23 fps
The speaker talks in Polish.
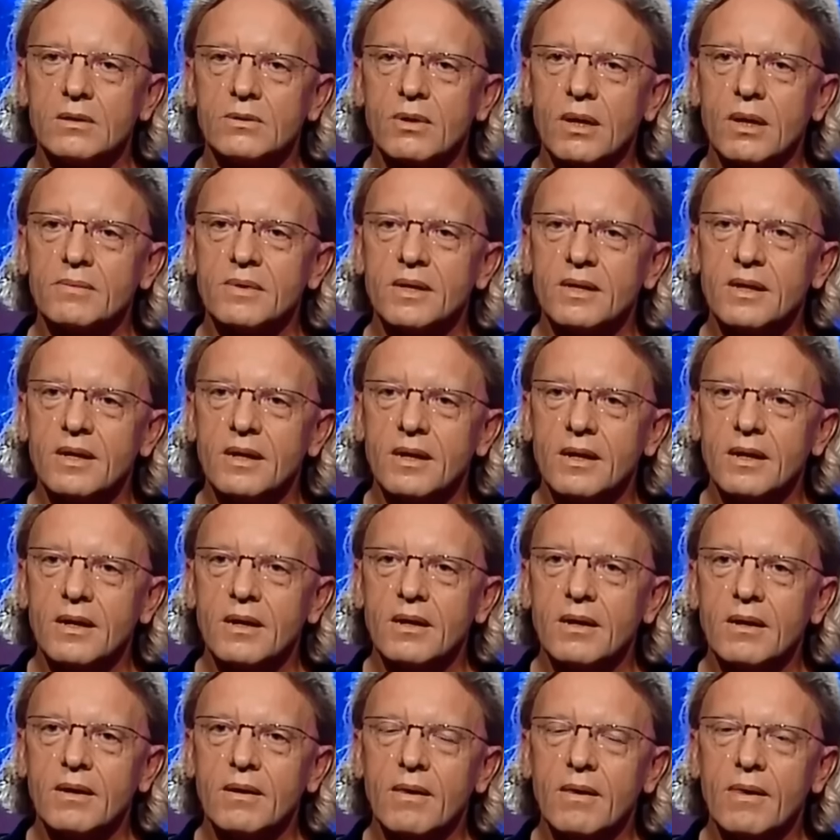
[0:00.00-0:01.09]
Słucham? Kukiz
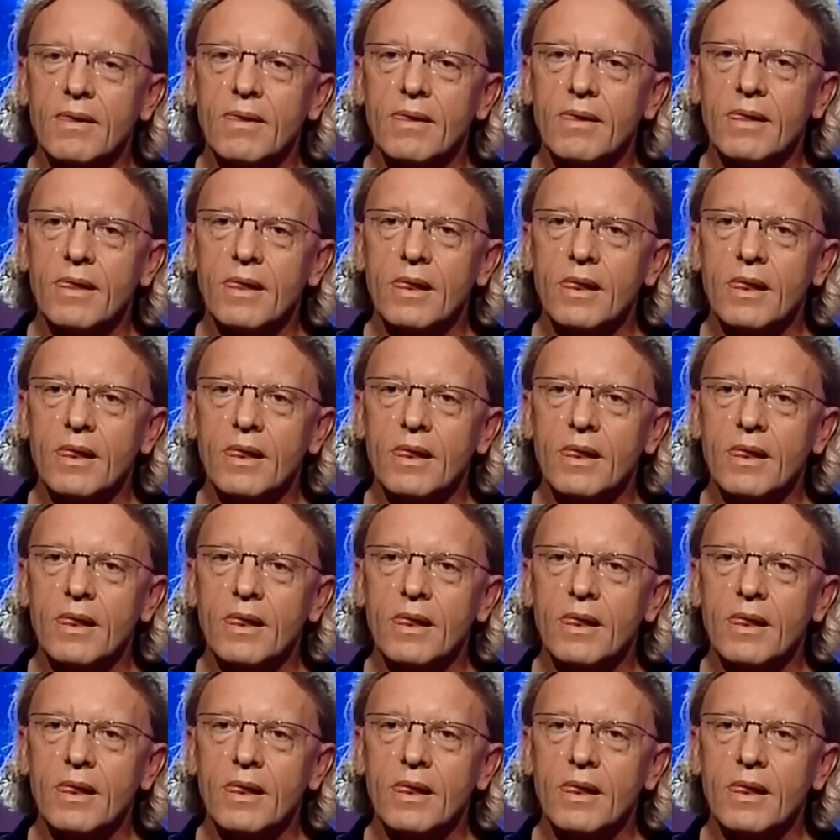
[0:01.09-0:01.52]
15.